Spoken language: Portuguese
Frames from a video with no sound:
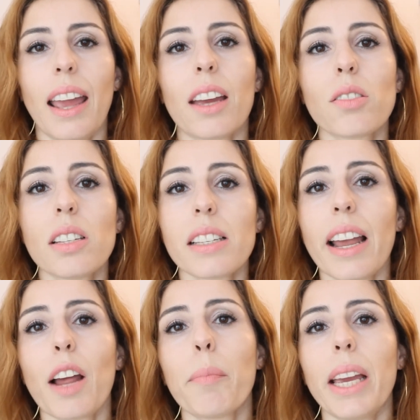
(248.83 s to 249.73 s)
Eu
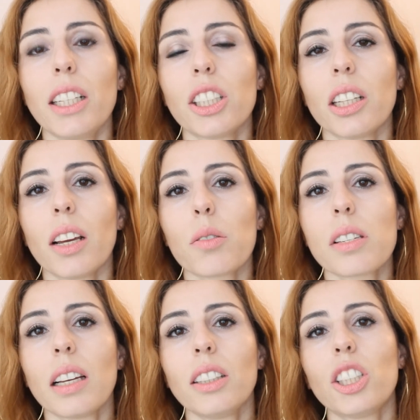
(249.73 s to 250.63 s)
sinceramente, eu
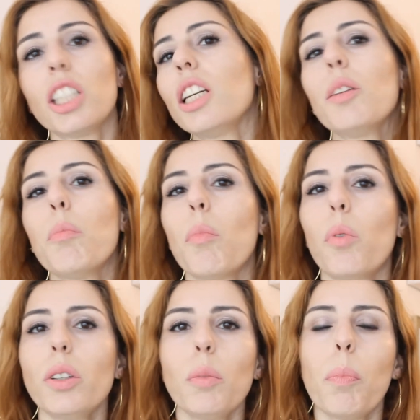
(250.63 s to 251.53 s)
senti
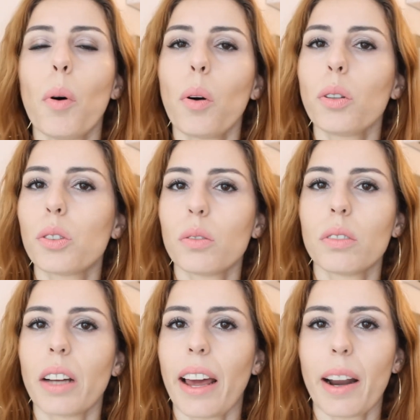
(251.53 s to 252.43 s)
muito pouco de
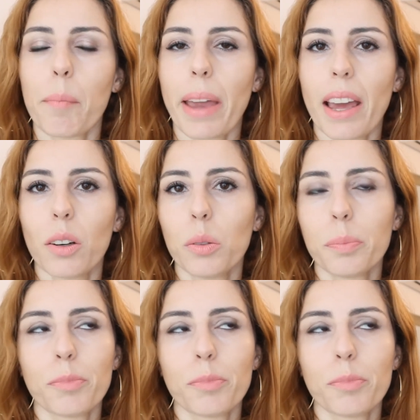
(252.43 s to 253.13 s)
um caramelo,